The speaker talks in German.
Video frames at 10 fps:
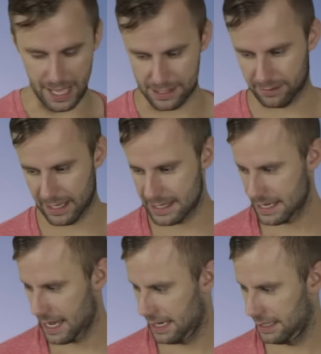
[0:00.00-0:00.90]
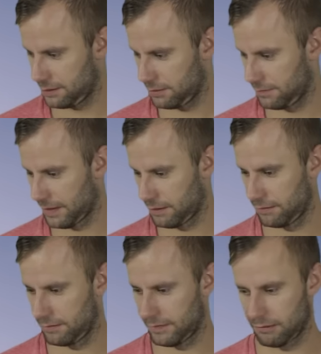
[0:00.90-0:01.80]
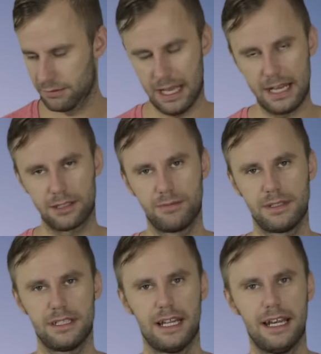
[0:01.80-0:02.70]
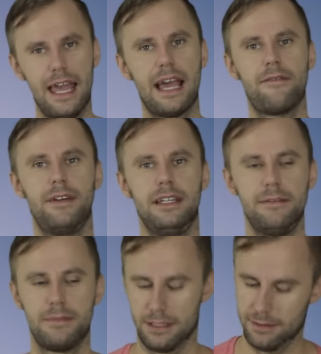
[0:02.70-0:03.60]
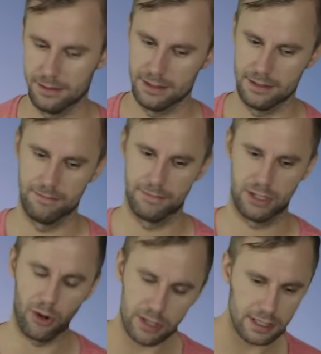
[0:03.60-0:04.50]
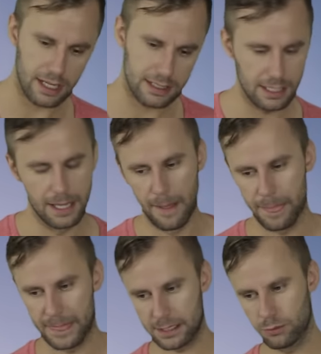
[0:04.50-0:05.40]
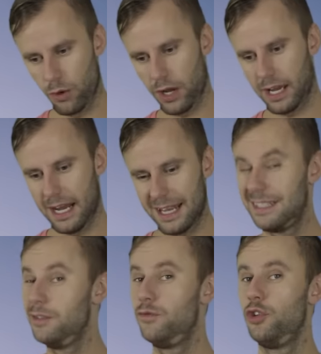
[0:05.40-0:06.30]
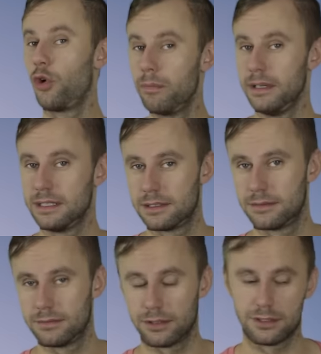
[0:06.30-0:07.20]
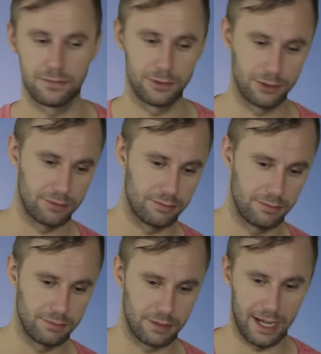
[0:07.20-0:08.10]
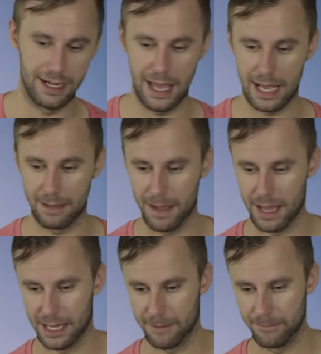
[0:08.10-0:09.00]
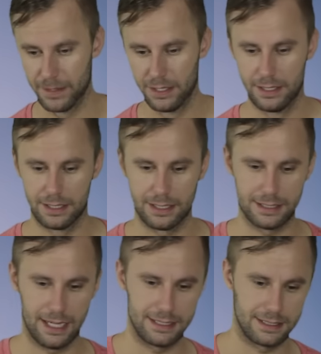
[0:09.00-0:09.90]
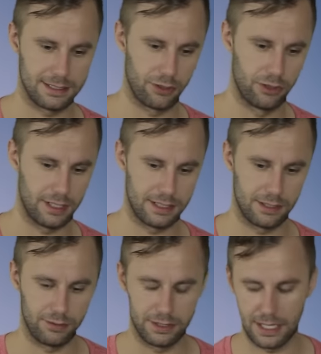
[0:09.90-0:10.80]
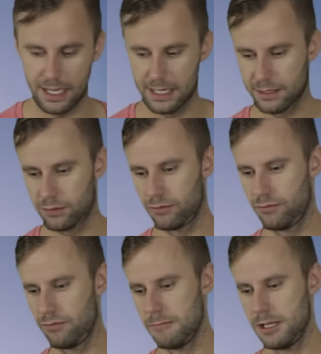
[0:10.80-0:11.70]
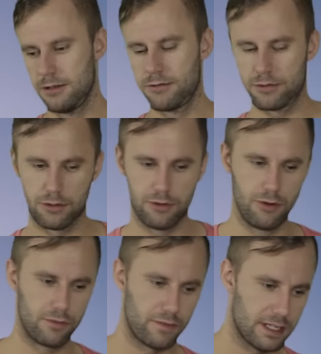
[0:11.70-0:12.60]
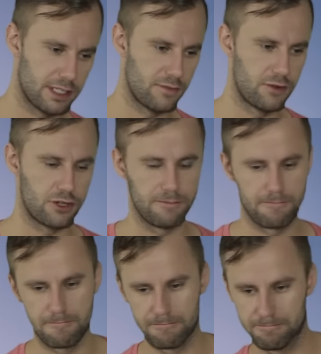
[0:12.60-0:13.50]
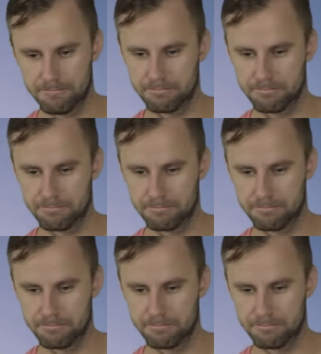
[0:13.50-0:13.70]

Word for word: Also ganz ehrlich so, wenn du, wenn du sagst, du bist in deinen Lehrer verliebt, dann bedeutet das, dass du noch relativ jung bist Sonst würdest du keinen Lehrer mehr haben. Das heißt, es könnte jetzt natürlich sein, dass du so irgendwas zwischen,